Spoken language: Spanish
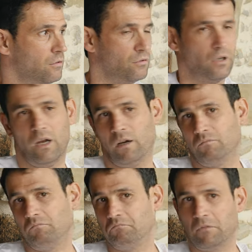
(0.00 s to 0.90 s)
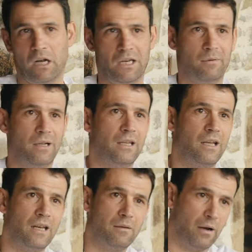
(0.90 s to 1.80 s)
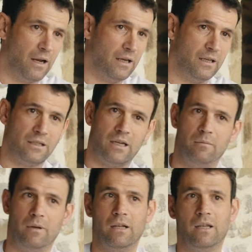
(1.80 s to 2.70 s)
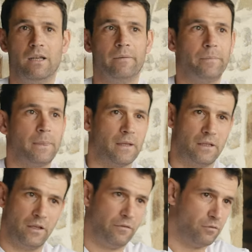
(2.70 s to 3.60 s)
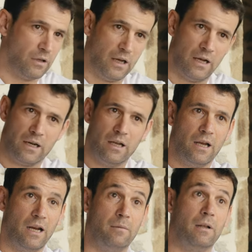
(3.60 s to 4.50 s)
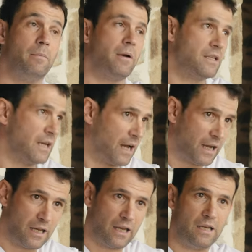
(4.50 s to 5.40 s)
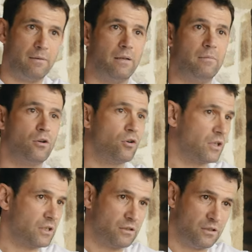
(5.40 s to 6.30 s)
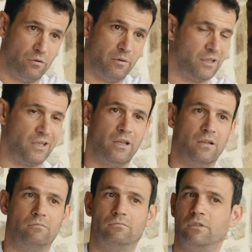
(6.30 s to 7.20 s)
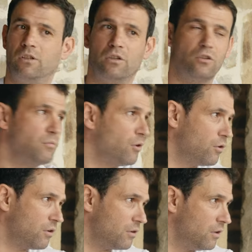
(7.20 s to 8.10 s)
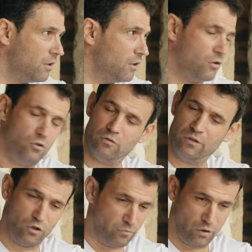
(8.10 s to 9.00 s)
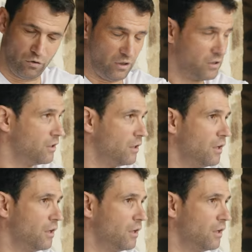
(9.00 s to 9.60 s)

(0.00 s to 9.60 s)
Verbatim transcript: O sea, a nivel de animales, a nivel de, disfrutar, a nivel de paisaje, a nivel de mil cosas, seguramente será, si no te digo el mejor, de los mejores.